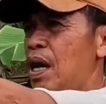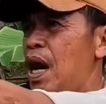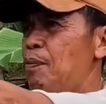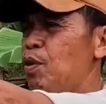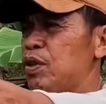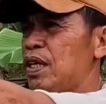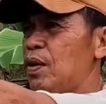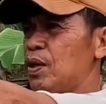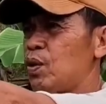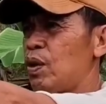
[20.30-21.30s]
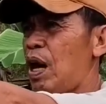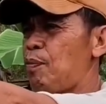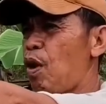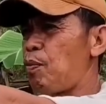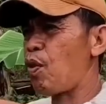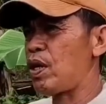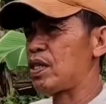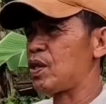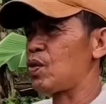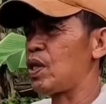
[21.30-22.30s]
apo talawa tong kaapo-apo ala
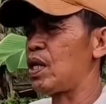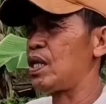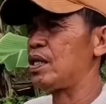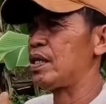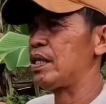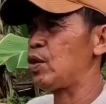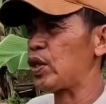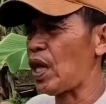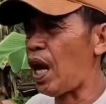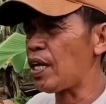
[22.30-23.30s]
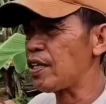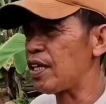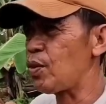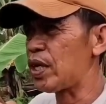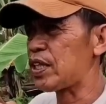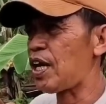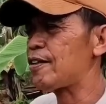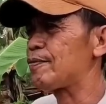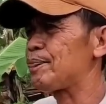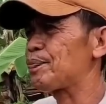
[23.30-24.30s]
sa una nga mm. diwatahan nga diwata.
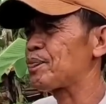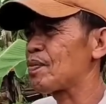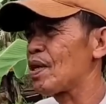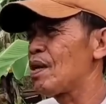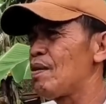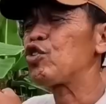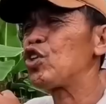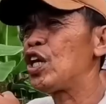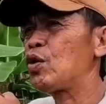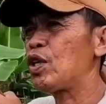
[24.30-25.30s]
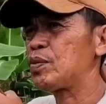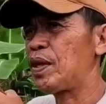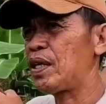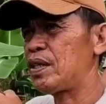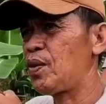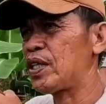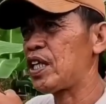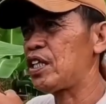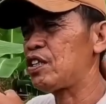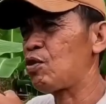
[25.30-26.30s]
Mm -hmm. Ito ilang kuas mga diwata
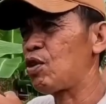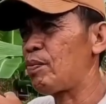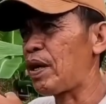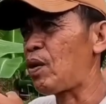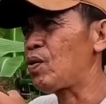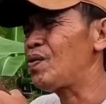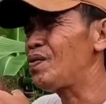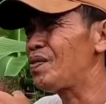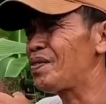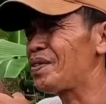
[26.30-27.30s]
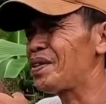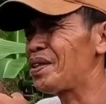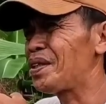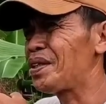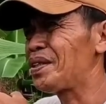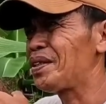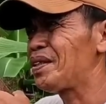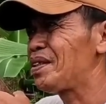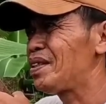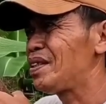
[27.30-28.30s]
diri sa unang panahon.
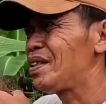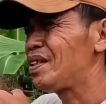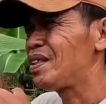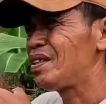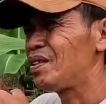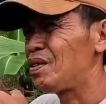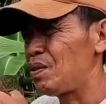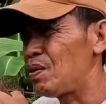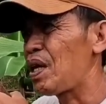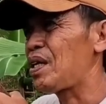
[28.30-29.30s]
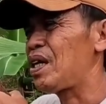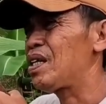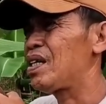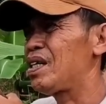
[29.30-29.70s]
Dugay na ka ito? Dugay na